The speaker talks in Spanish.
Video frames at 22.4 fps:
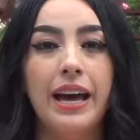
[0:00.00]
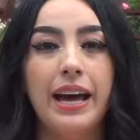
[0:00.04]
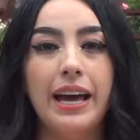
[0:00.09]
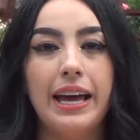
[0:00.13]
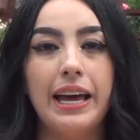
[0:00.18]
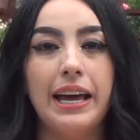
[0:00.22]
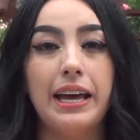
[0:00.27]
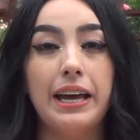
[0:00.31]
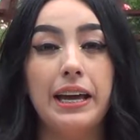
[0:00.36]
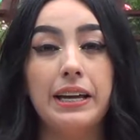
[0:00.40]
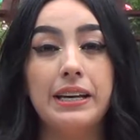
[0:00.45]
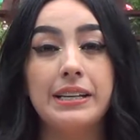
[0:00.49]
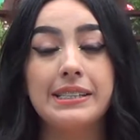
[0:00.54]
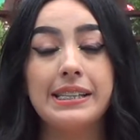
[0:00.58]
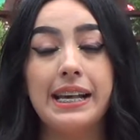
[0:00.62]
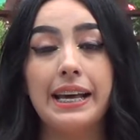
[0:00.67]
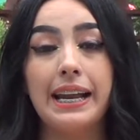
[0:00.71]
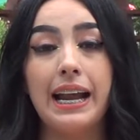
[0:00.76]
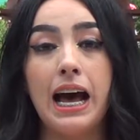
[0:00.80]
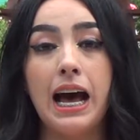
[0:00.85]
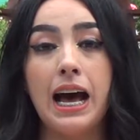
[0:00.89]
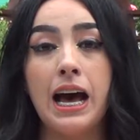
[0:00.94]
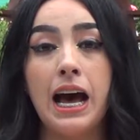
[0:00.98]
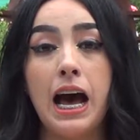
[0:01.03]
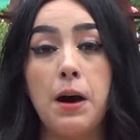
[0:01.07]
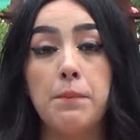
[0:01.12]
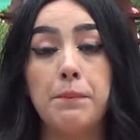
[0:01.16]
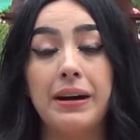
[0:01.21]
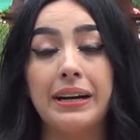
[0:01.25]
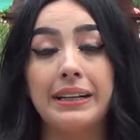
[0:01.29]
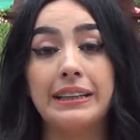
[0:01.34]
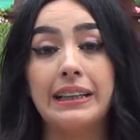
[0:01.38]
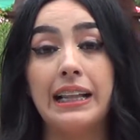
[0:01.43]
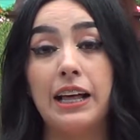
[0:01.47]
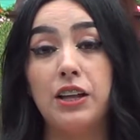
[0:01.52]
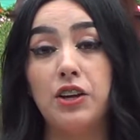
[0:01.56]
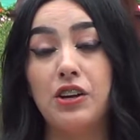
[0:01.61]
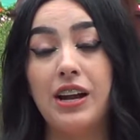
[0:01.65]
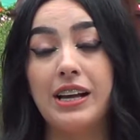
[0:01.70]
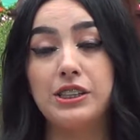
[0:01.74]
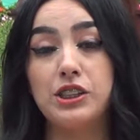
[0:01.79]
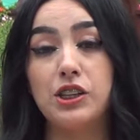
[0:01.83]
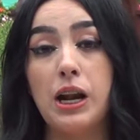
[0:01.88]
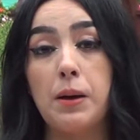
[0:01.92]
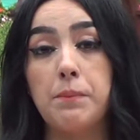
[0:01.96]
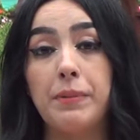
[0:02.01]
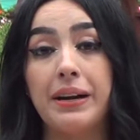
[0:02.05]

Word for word: Eh, será la donación a